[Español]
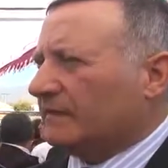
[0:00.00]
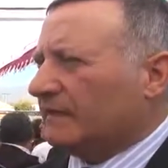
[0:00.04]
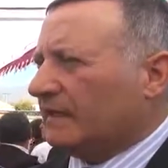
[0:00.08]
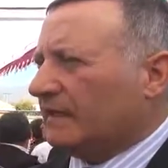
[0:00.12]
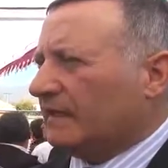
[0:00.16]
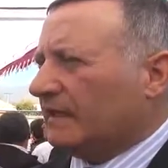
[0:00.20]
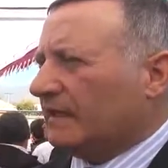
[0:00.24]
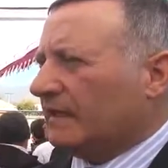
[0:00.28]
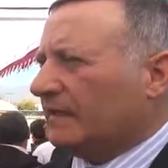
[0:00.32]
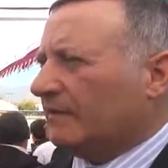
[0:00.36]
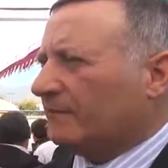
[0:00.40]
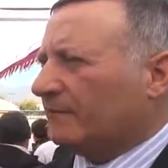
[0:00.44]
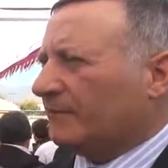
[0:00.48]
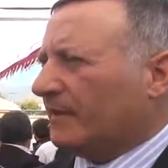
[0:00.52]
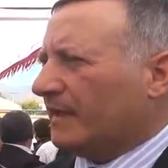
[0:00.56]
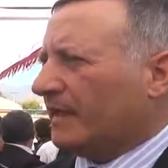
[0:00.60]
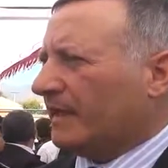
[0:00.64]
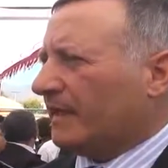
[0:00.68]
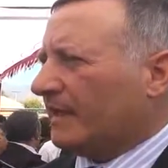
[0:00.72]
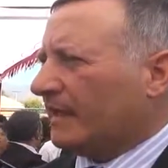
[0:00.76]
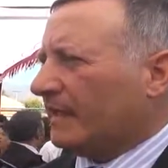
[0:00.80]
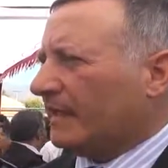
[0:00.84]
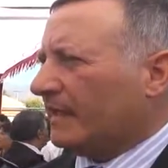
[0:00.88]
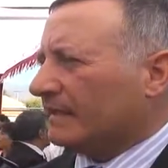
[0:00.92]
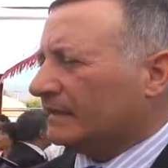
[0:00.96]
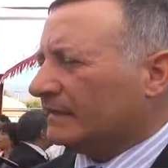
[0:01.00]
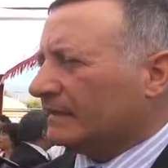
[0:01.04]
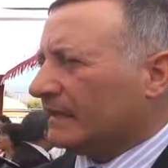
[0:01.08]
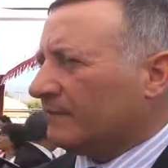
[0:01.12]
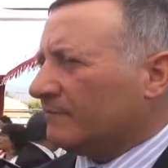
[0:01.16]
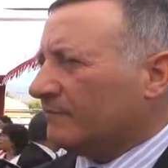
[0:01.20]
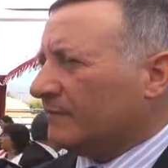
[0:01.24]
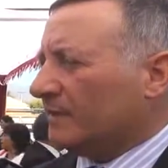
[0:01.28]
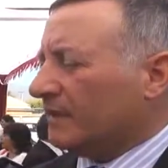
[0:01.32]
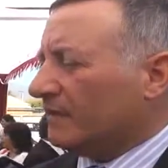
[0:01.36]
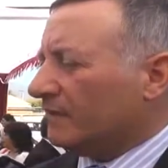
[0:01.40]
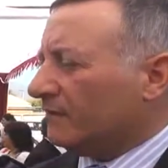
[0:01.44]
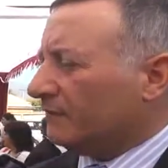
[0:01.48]
eh, para
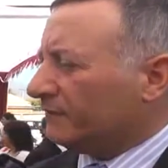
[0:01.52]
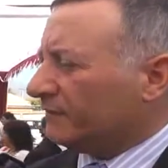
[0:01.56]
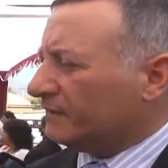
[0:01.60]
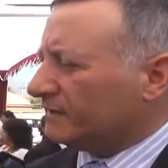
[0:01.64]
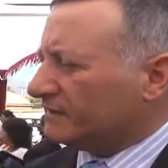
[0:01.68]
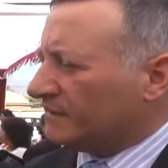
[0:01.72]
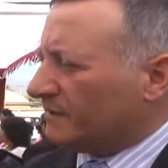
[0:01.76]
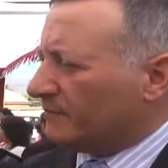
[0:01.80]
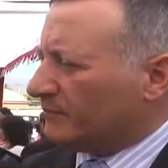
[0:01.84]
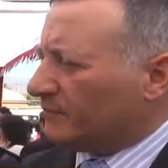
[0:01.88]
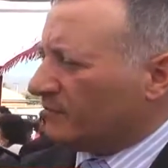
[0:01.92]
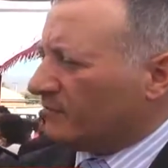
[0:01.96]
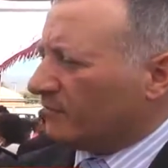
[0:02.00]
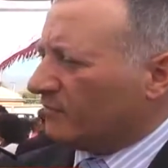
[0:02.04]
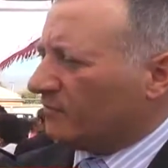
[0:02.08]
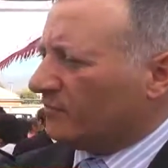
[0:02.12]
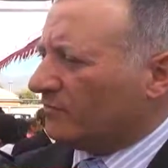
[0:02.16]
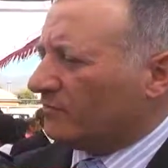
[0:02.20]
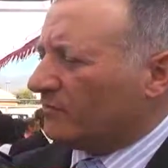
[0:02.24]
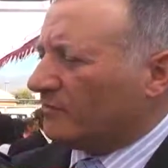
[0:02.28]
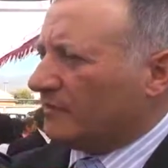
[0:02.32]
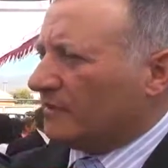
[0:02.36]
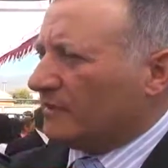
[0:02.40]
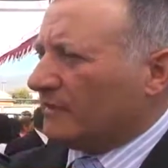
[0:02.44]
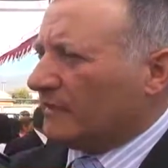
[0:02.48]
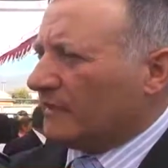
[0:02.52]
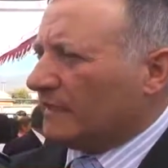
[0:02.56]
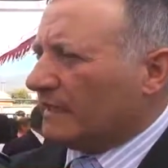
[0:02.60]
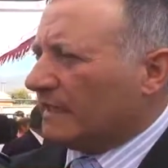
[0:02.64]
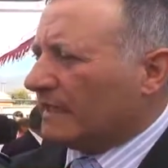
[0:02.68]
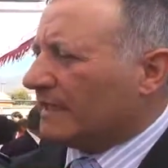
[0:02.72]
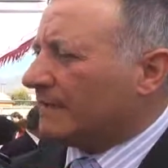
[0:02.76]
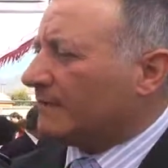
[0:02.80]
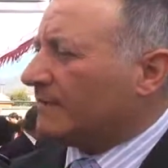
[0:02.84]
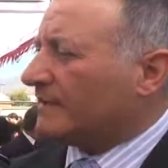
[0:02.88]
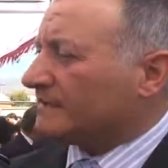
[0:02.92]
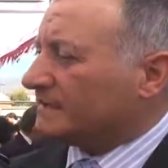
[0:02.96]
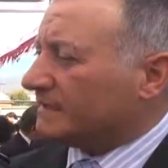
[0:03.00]
también le ofrecimos
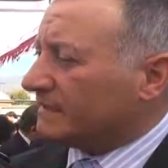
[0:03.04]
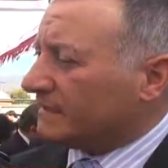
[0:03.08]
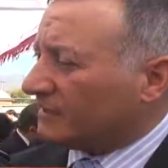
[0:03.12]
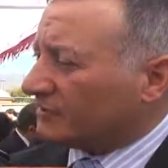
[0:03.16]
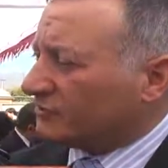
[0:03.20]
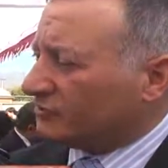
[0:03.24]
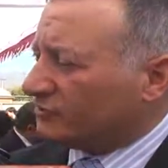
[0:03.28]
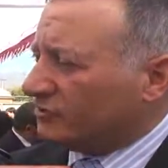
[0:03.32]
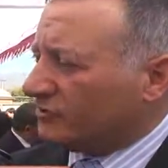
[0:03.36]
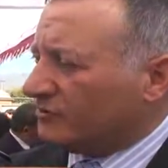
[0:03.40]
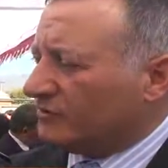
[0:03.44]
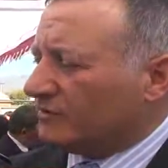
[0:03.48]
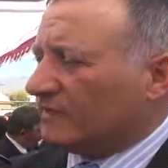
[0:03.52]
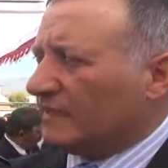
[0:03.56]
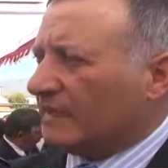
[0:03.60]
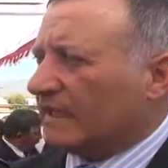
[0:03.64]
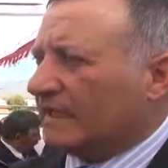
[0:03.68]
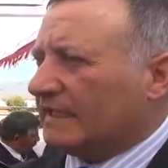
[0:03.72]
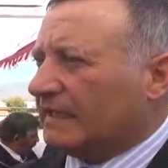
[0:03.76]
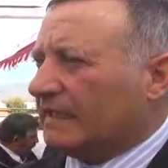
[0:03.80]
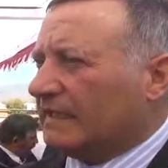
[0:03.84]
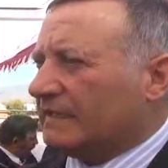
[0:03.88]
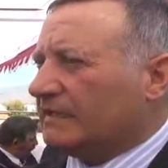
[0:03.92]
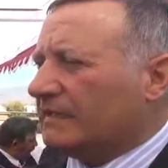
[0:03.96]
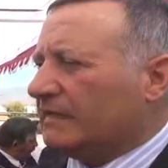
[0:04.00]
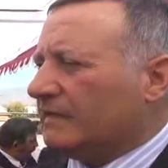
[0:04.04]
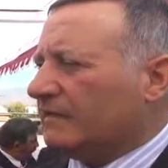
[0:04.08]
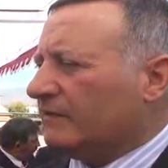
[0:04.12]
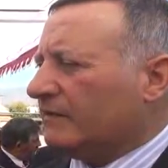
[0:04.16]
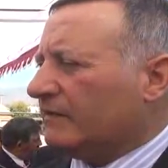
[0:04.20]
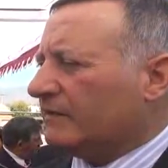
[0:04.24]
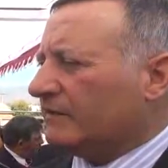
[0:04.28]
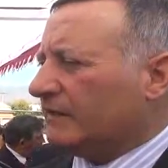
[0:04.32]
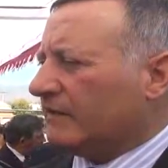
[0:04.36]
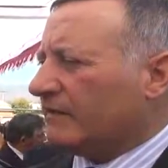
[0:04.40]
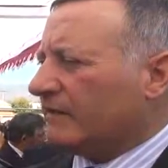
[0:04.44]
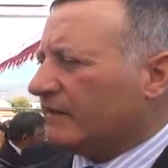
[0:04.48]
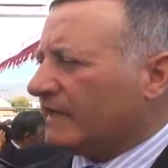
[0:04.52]
la capacitación de la gente que
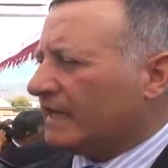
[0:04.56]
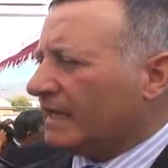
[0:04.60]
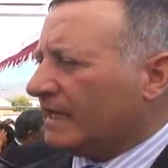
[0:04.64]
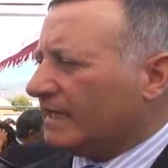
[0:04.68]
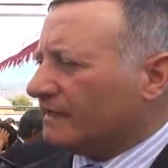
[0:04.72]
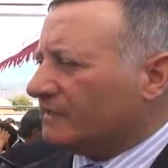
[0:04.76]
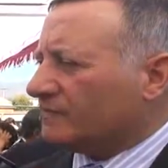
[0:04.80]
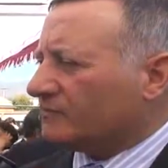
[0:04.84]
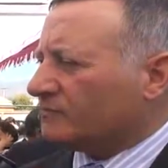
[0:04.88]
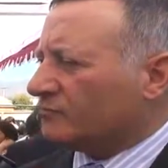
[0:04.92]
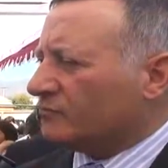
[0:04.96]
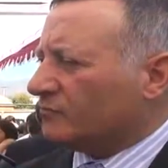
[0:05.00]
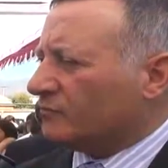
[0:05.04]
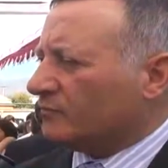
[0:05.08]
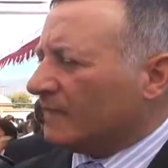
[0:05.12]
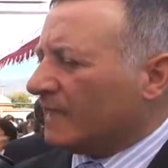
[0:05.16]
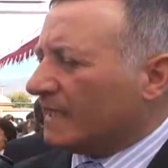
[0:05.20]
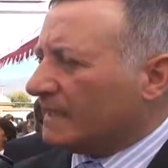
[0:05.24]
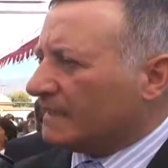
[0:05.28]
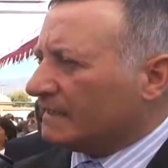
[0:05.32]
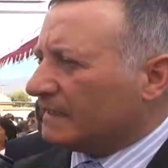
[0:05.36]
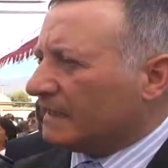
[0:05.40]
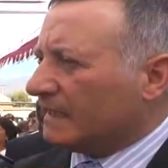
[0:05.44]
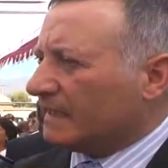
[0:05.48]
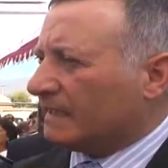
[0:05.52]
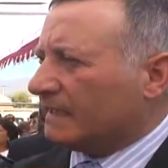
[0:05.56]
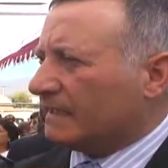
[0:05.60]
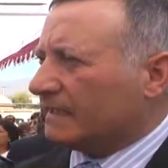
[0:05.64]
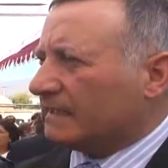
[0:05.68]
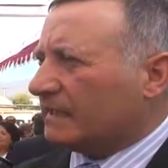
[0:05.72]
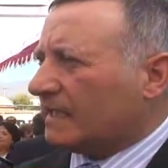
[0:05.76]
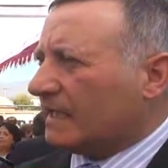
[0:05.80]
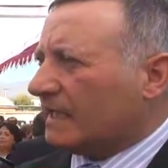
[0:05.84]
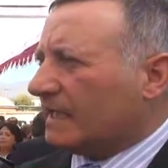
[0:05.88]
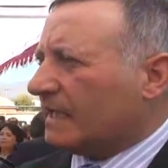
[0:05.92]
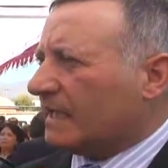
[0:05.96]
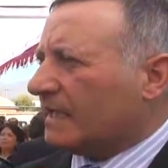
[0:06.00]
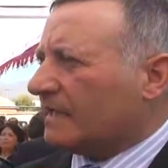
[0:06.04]
va a trabajar en su planta que
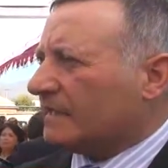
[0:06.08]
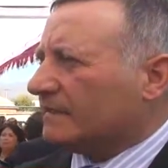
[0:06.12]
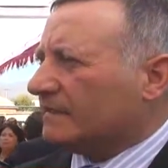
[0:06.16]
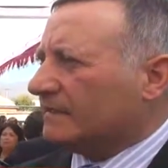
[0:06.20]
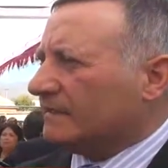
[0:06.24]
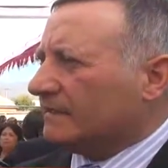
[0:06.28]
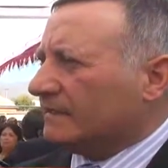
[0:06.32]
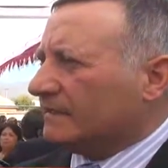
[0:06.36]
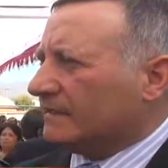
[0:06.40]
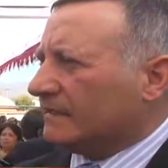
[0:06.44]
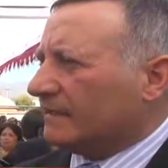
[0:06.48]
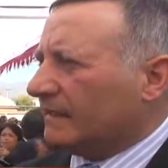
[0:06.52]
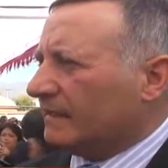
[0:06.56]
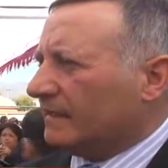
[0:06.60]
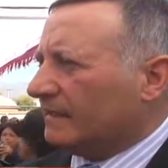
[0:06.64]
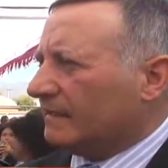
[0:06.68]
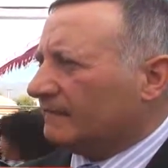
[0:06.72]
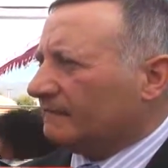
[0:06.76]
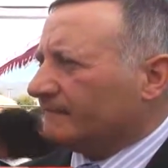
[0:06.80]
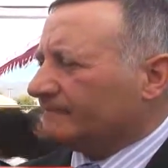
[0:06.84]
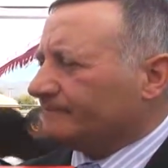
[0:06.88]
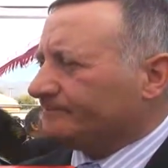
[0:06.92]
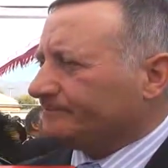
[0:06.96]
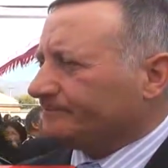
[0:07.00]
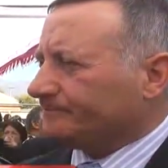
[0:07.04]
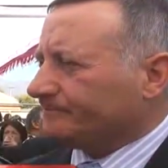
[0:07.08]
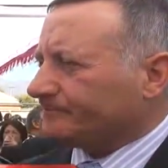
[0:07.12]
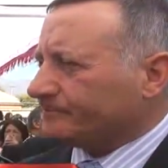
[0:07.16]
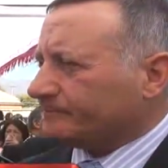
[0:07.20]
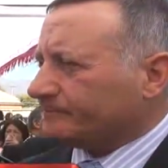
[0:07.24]
está en